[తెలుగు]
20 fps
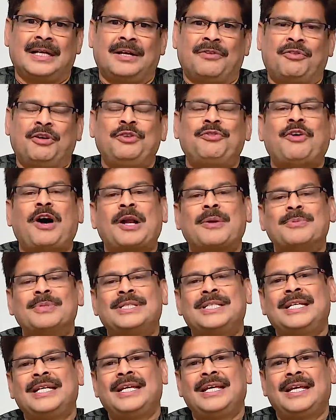ఫుడ్
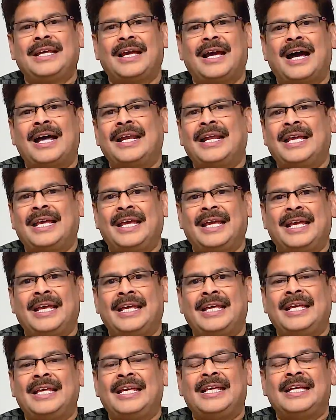ఫార్మసీ అనే
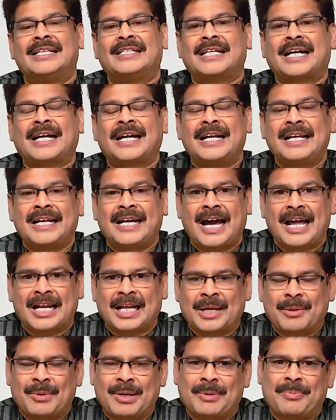ఈ చక్కని
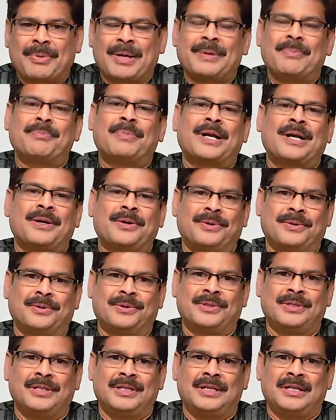కార్యక్రమాల పరంపరలో
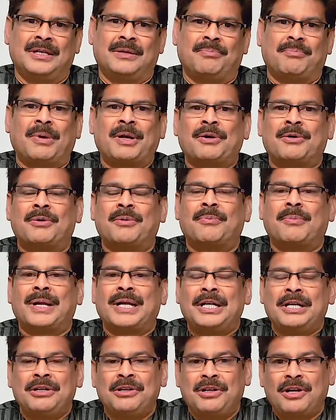మనం మన
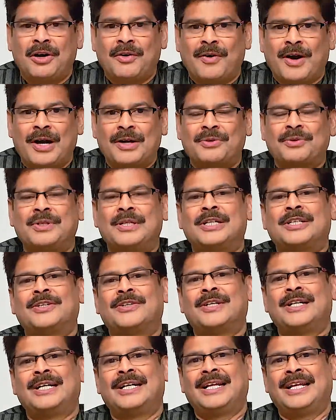ఇంట్లో
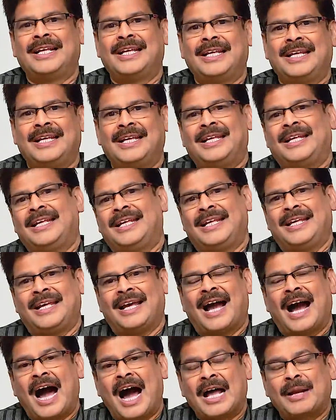వాడుకునేటువంటి ఈ
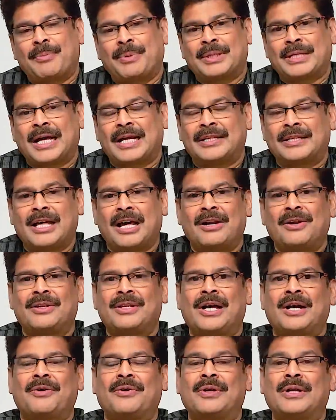ఆహార పదార్థాల్లో
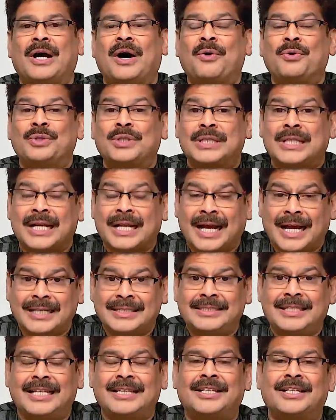దాగున్న ఔషధ
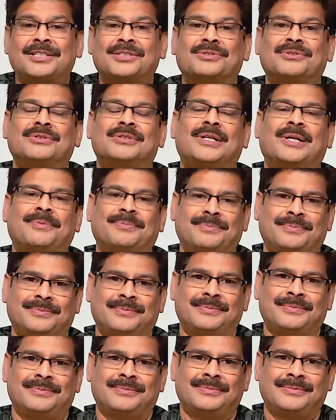రహస్యాలు తెలుసుకుంటున్నాం
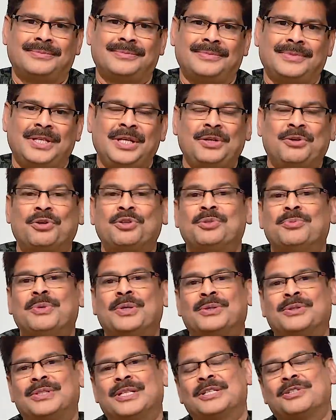ఈరోజు
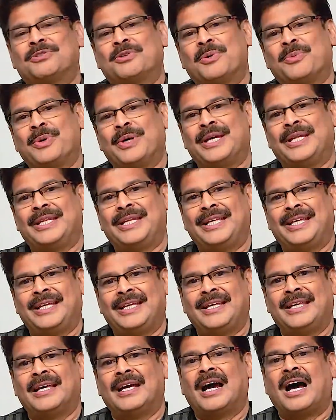మనం తెలుసుకోబోయేది
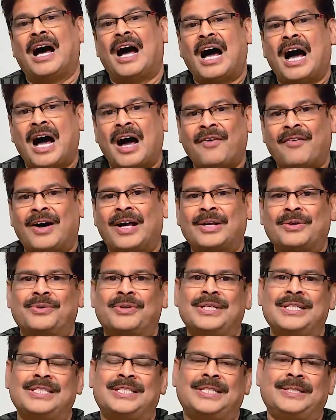ఆవాల
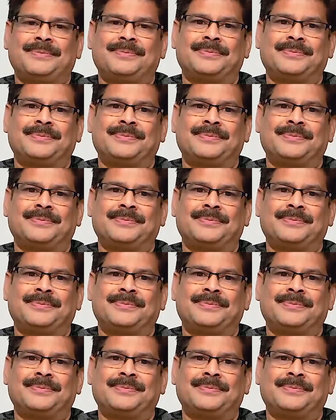గురించి